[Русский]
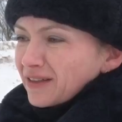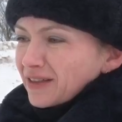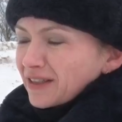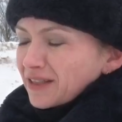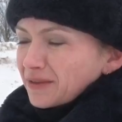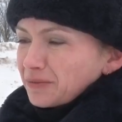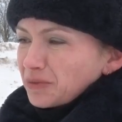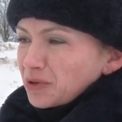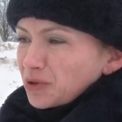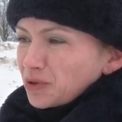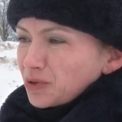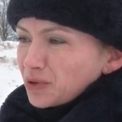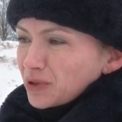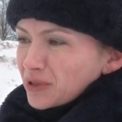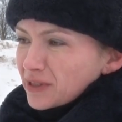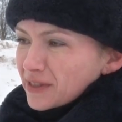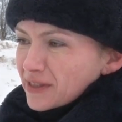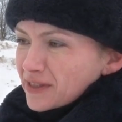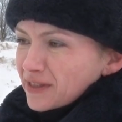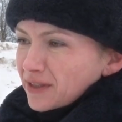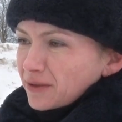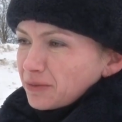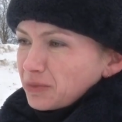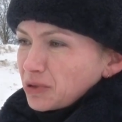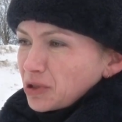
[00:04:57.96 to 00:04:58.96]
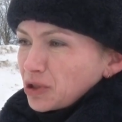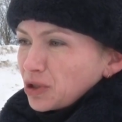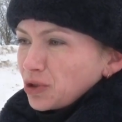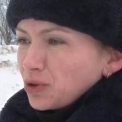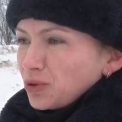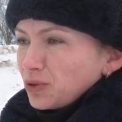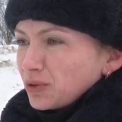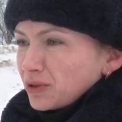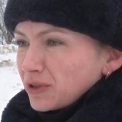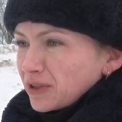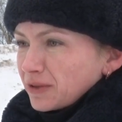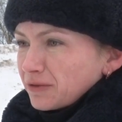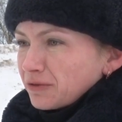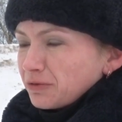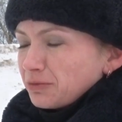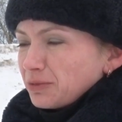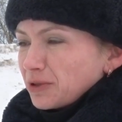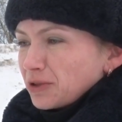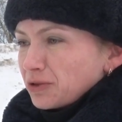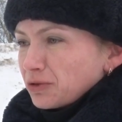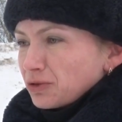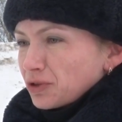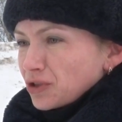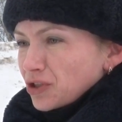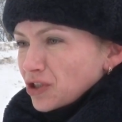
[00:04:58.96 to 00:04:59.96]
Рекомендуется пешеходам в
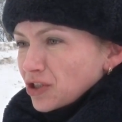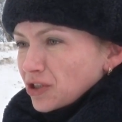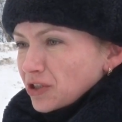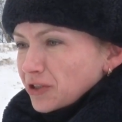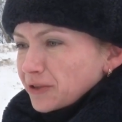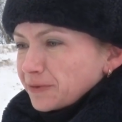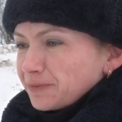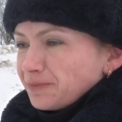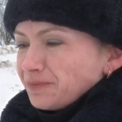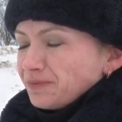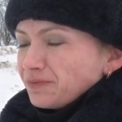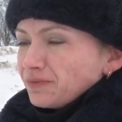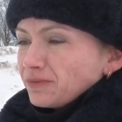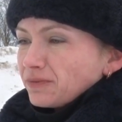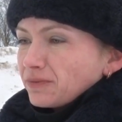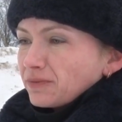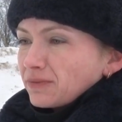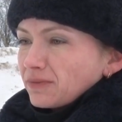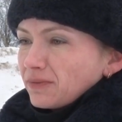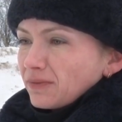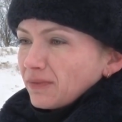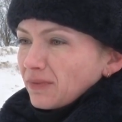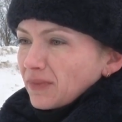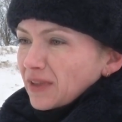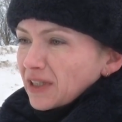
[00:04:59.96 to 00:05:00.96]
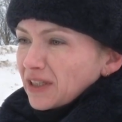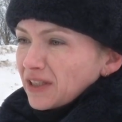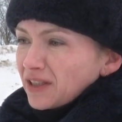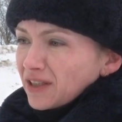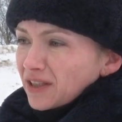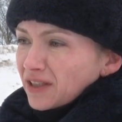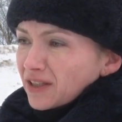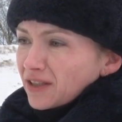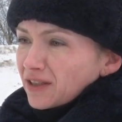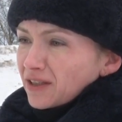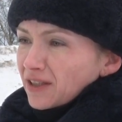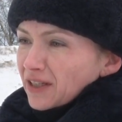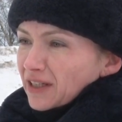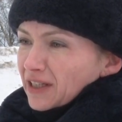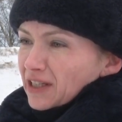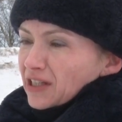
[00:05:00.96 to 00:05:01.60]
первую очередь это